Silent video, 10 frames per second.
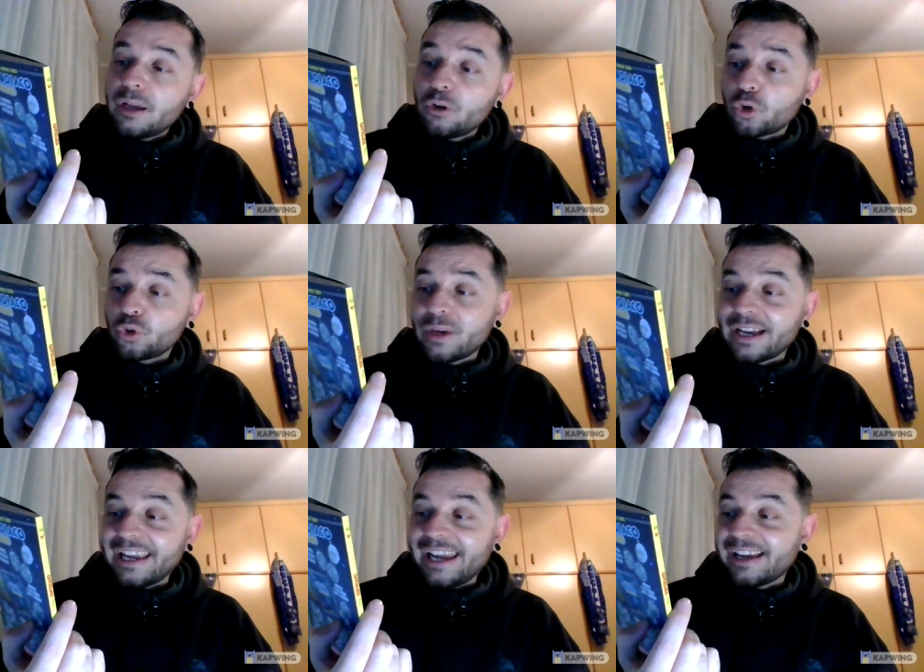loro
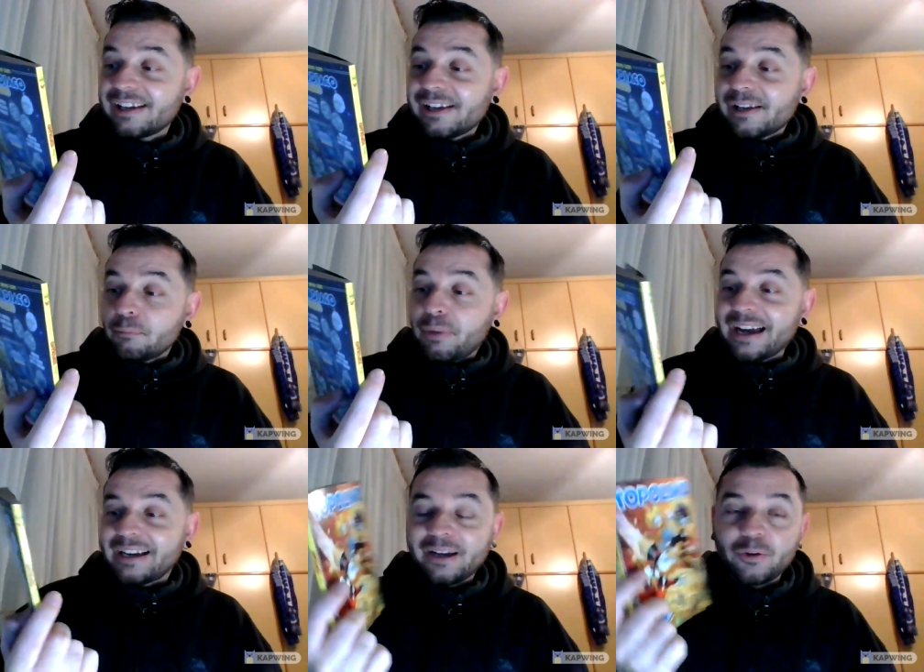due che
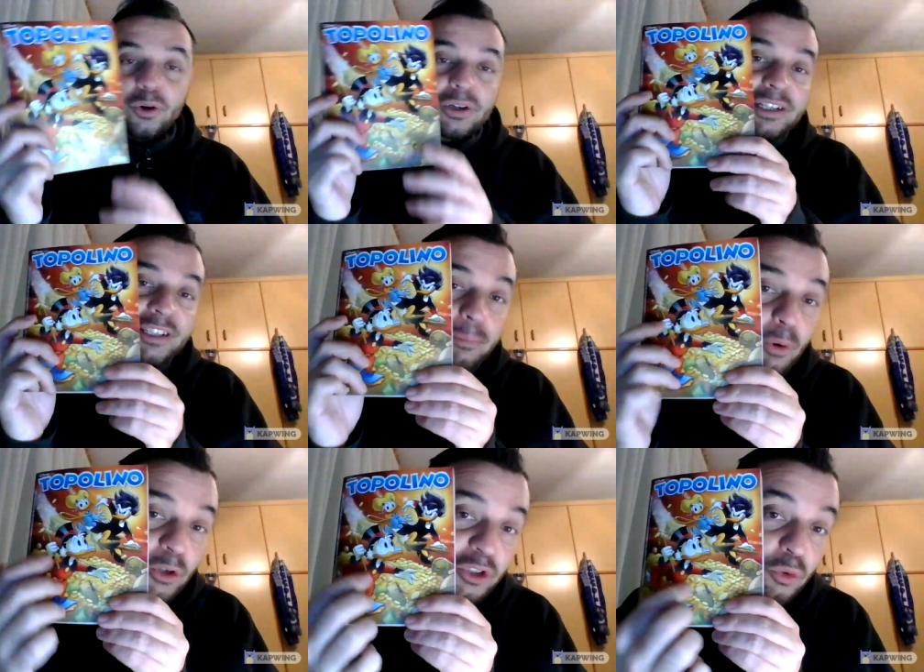braccano il
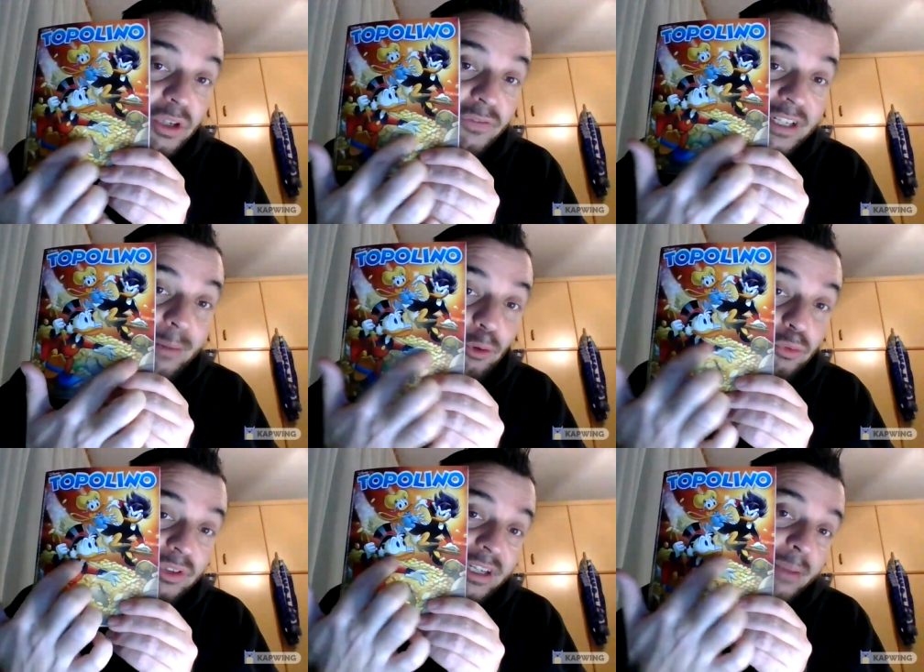deposito, quindi vediamo
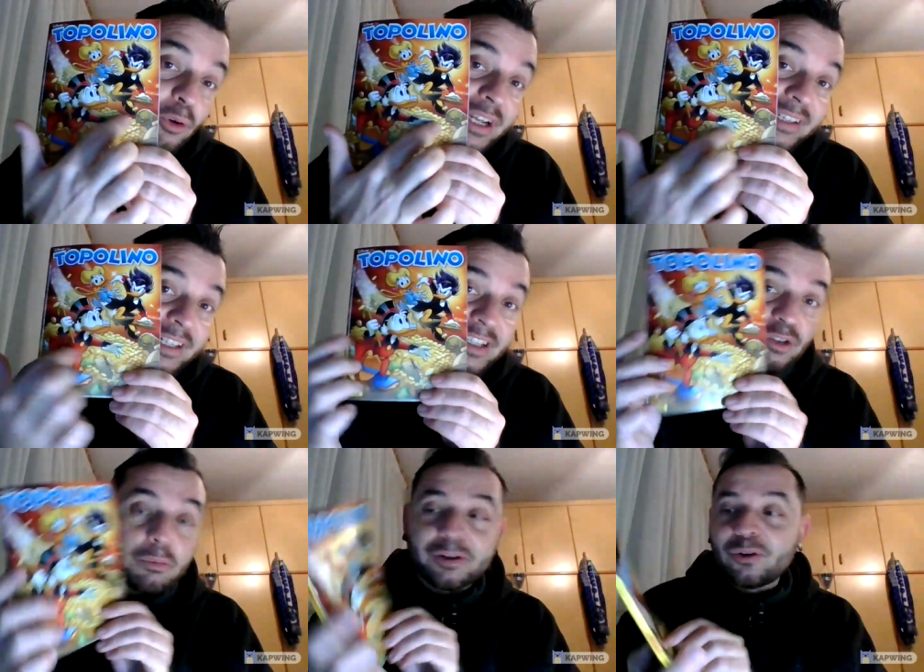tutte le monete di
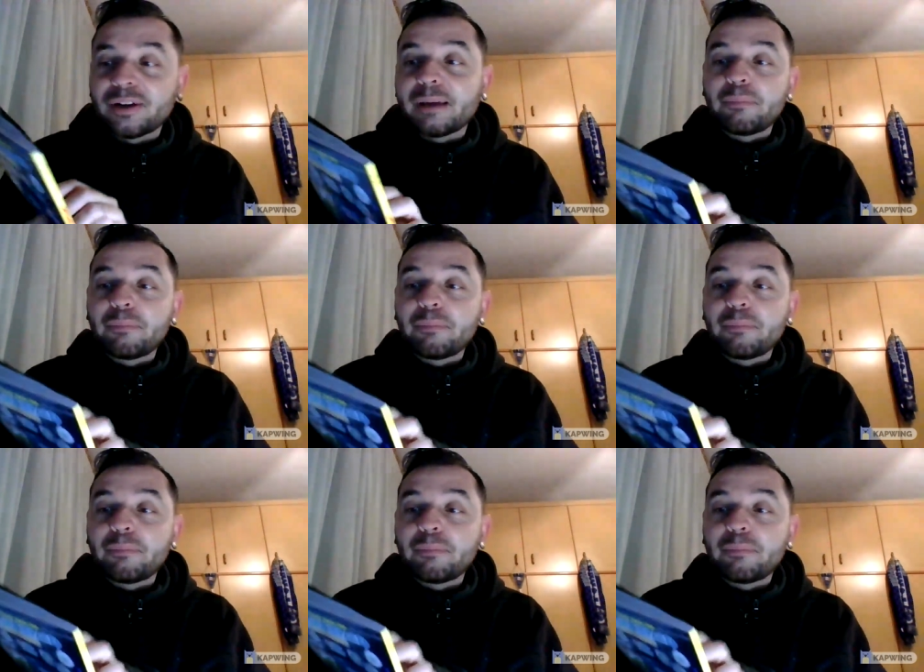Zio Paperone,